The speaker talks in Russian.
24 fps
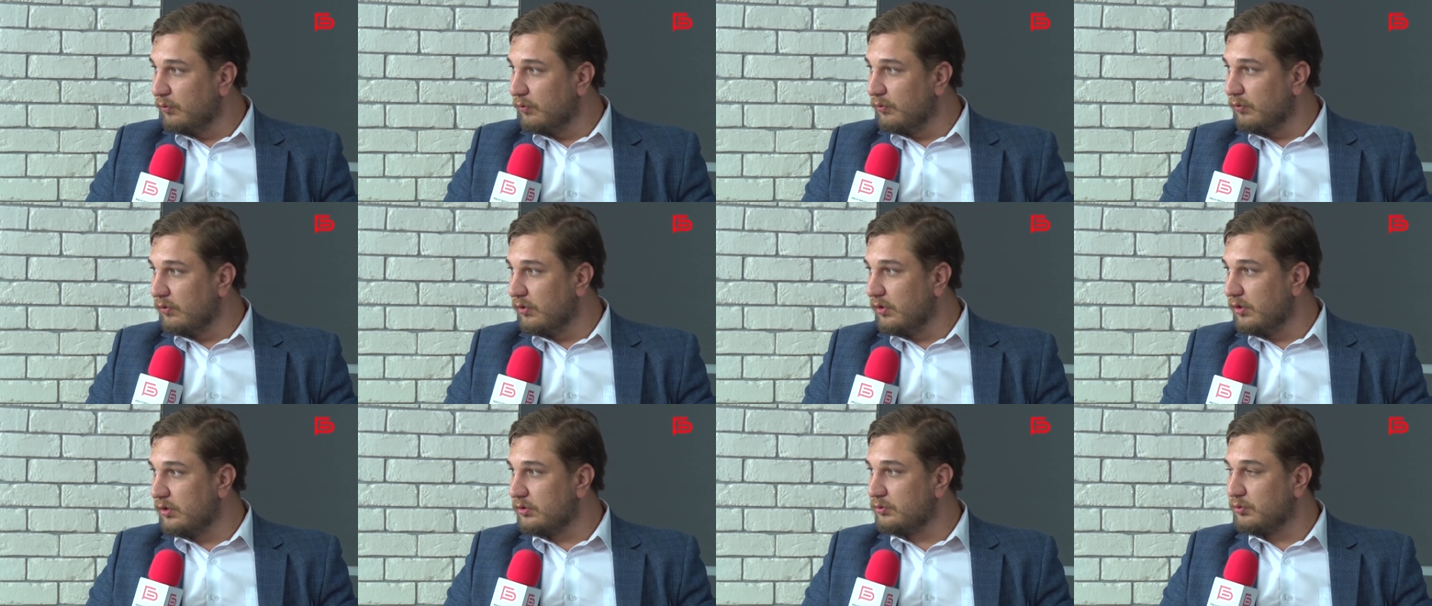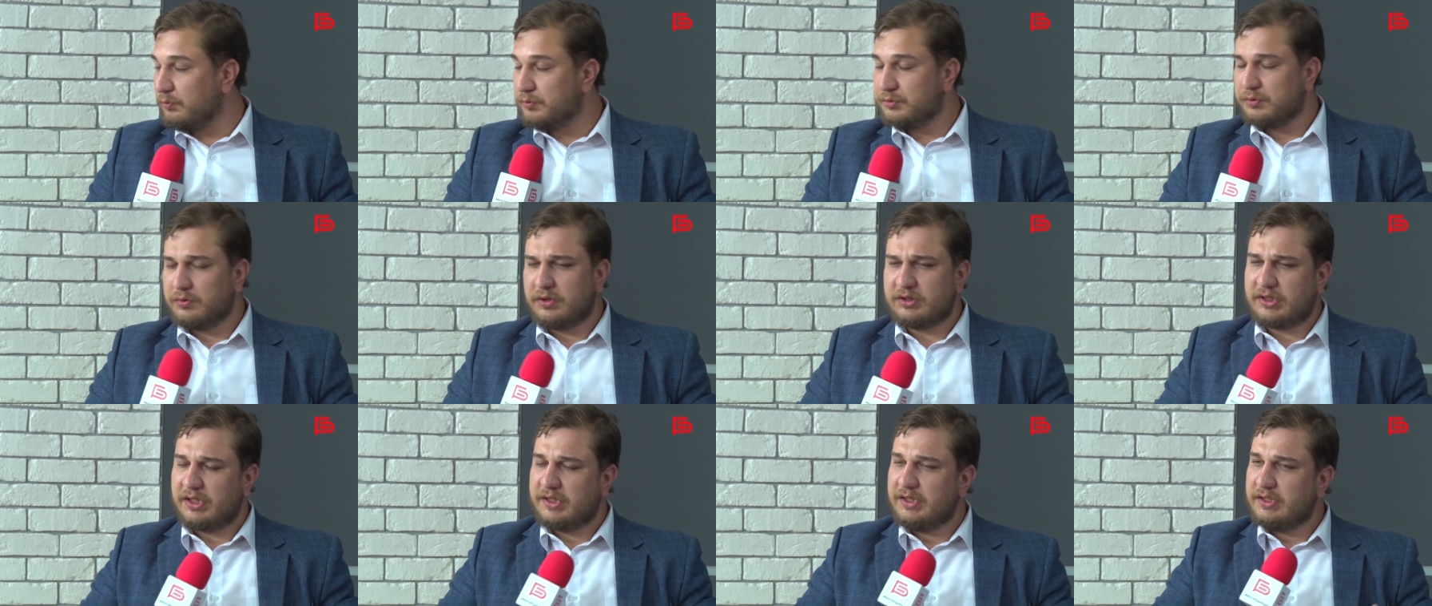о том,
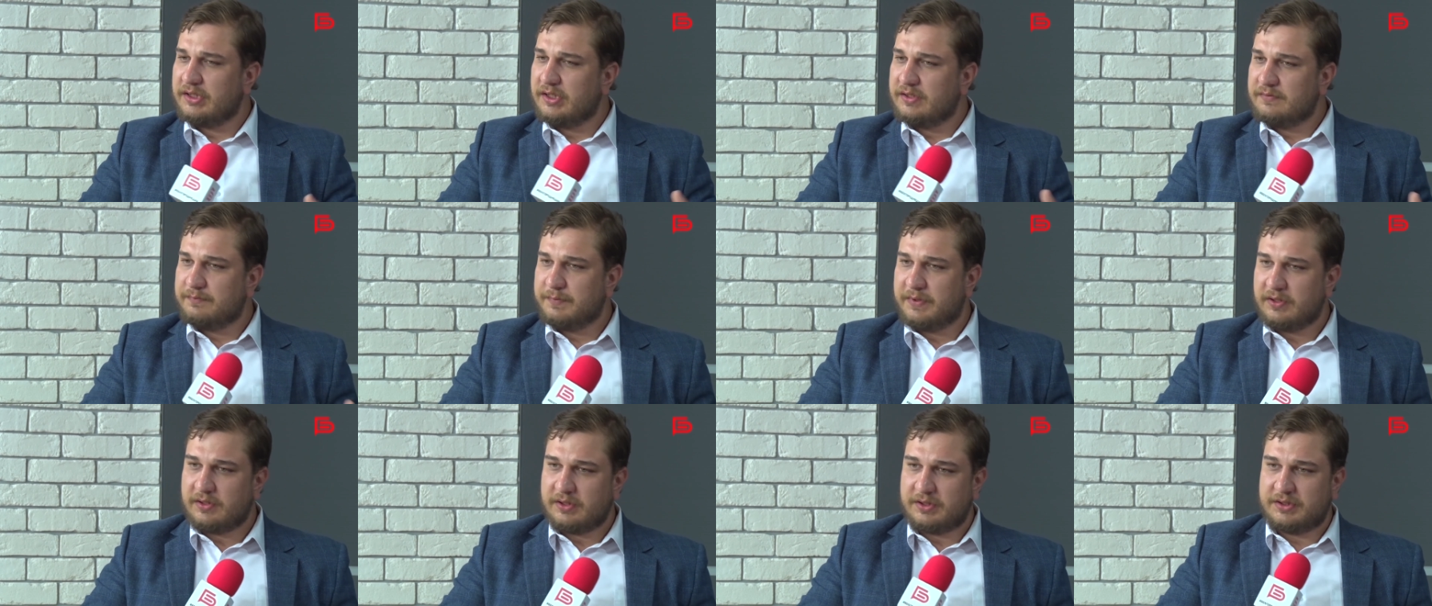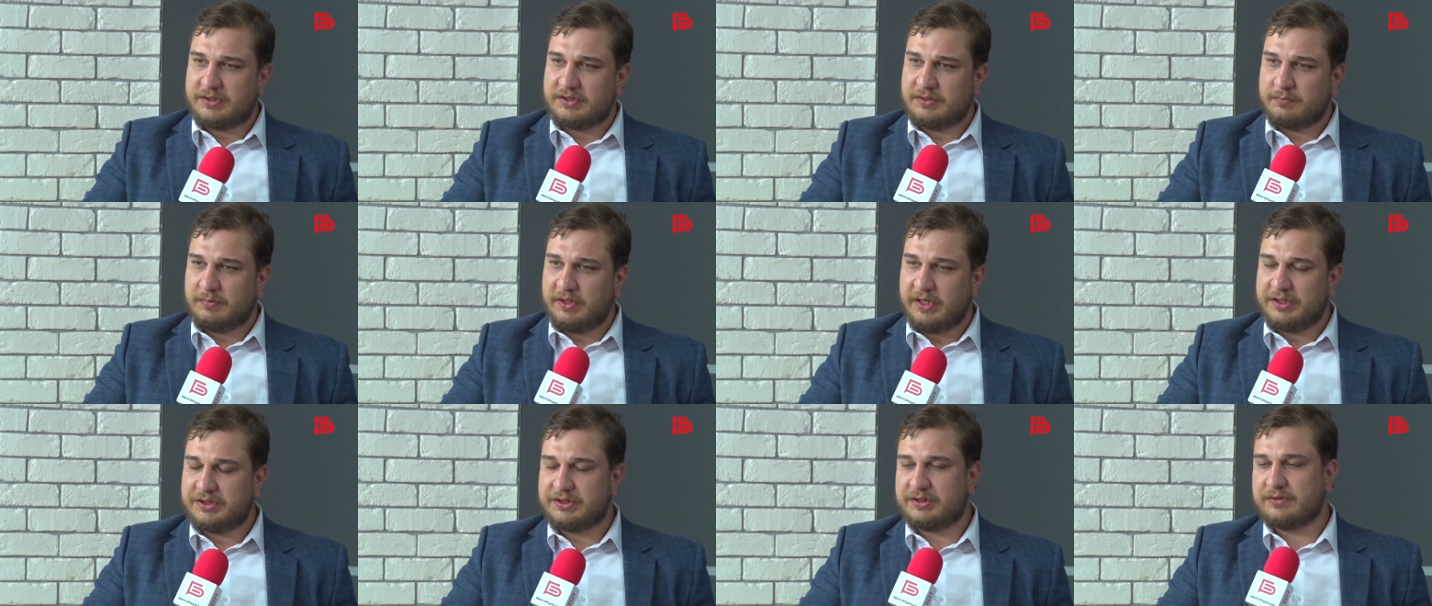что у нас какие-то есть в Белгороде
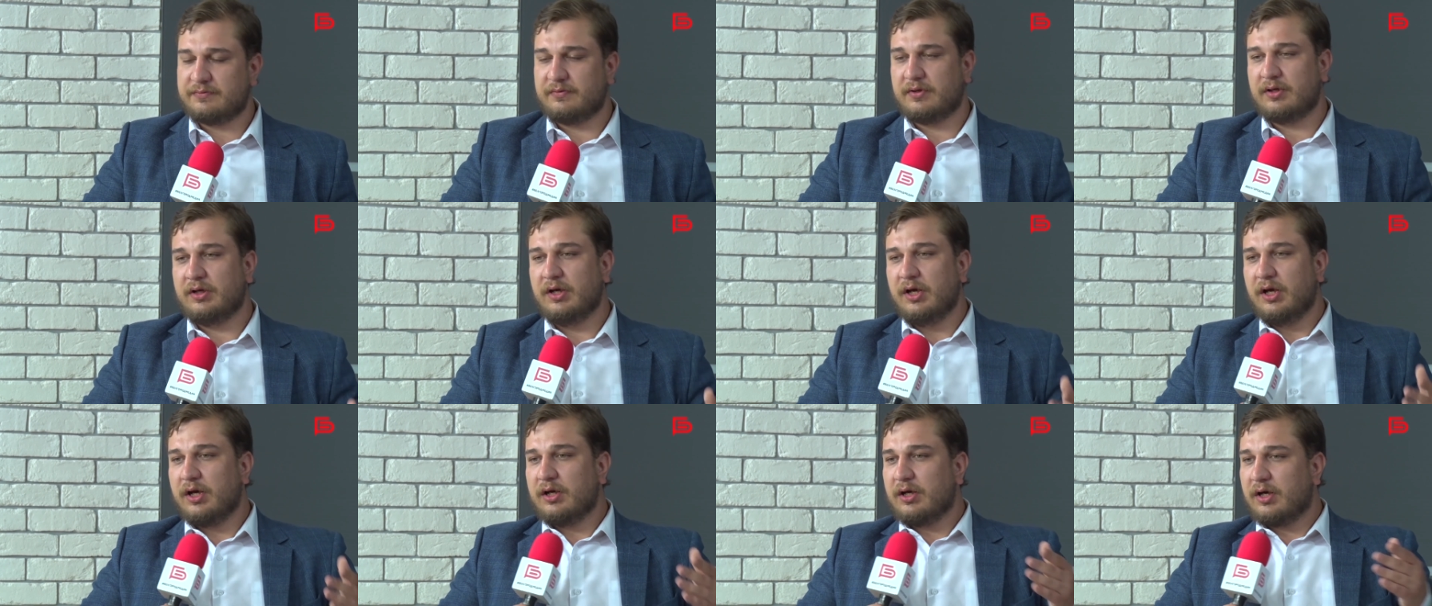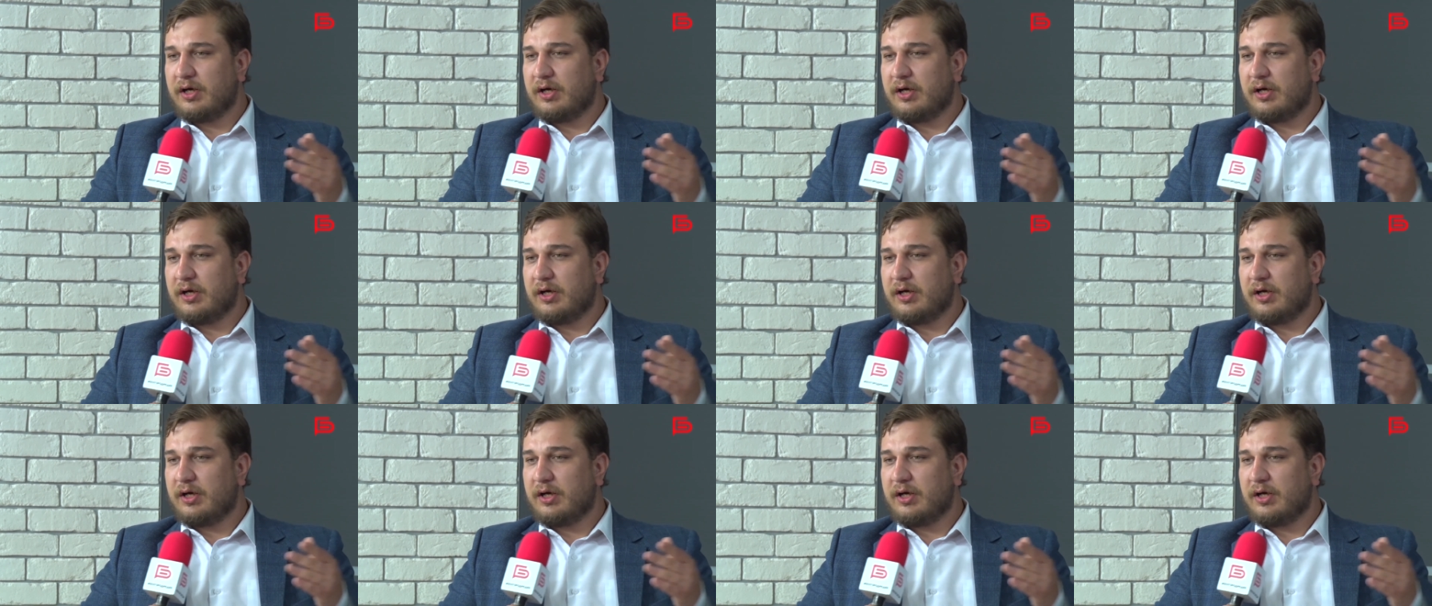землячества,